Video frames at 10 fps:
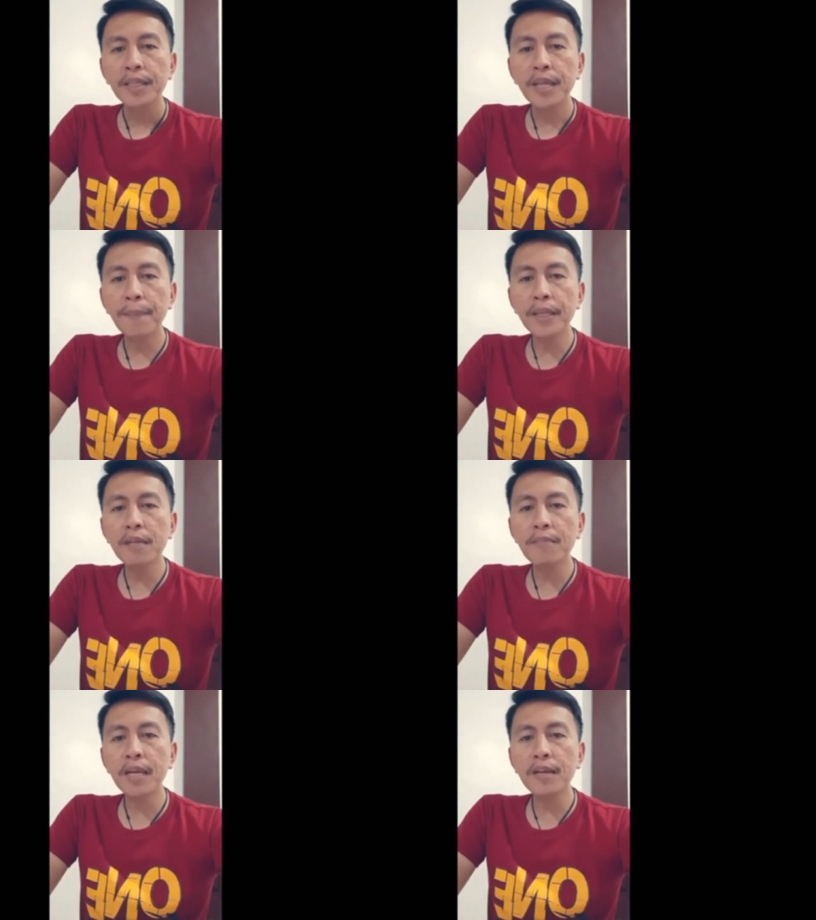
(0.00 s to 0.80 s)

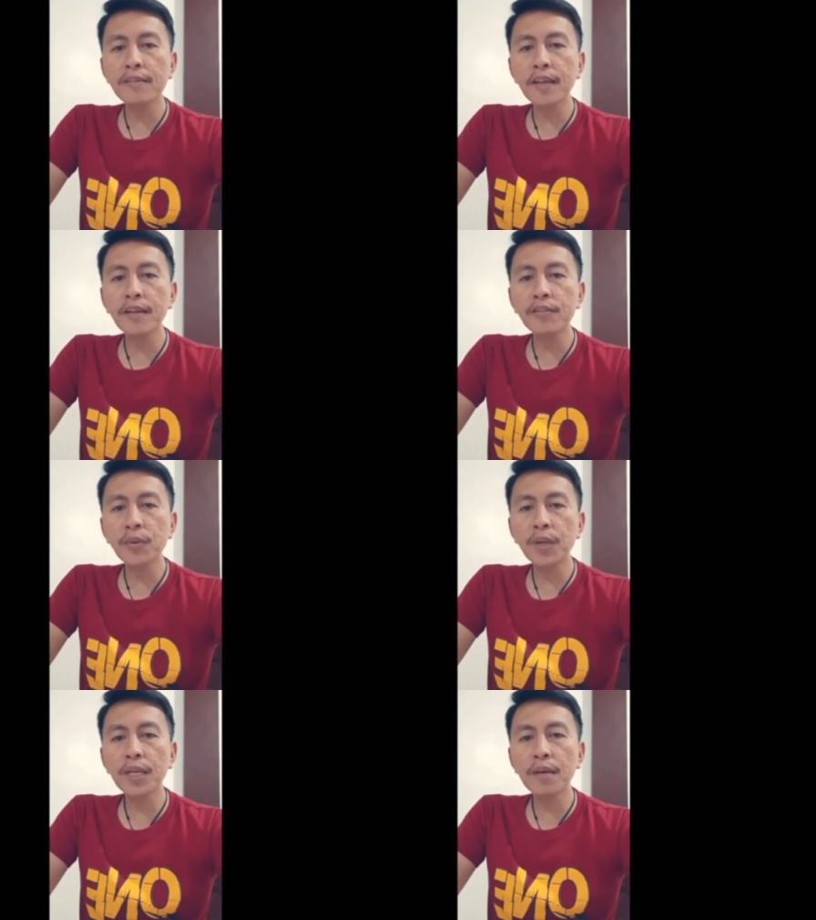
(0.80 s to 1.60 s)
Dapat ibalik sa
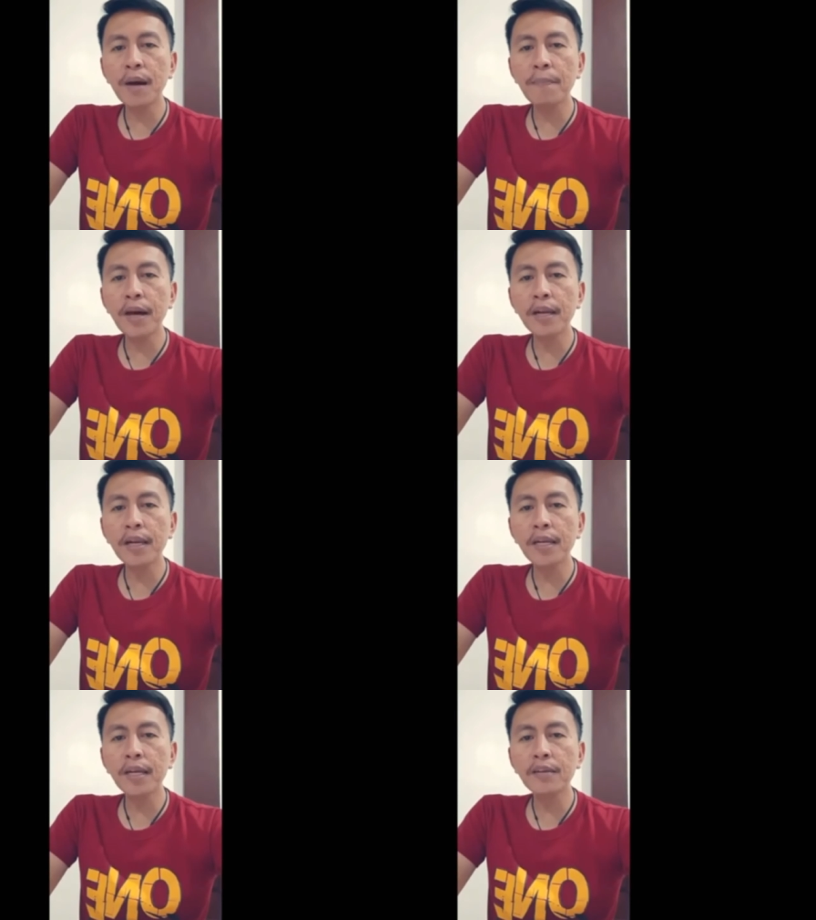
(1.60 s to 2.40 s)
history ng mga
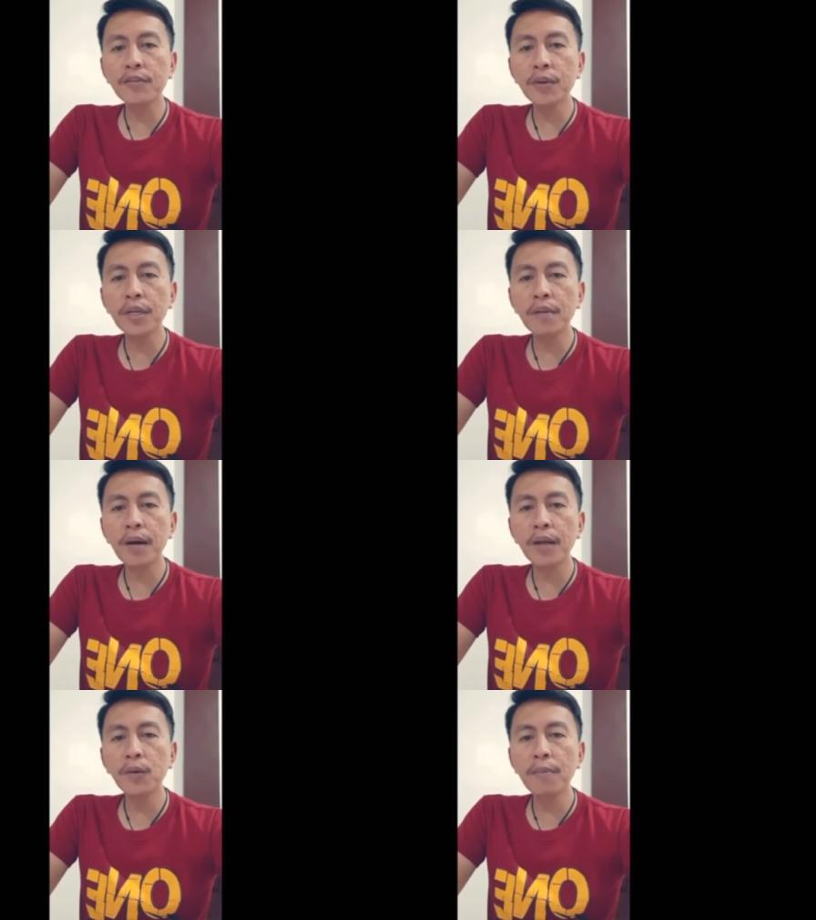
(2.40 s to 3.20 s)
paralan ang history ng
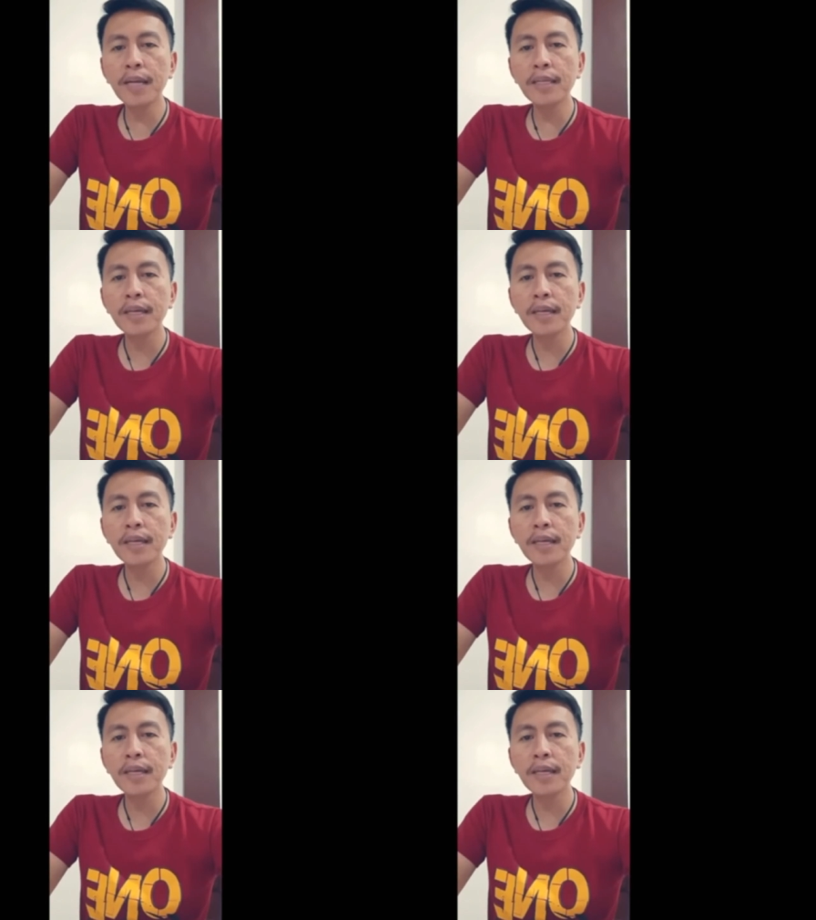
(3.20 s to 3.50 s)
mga lumad.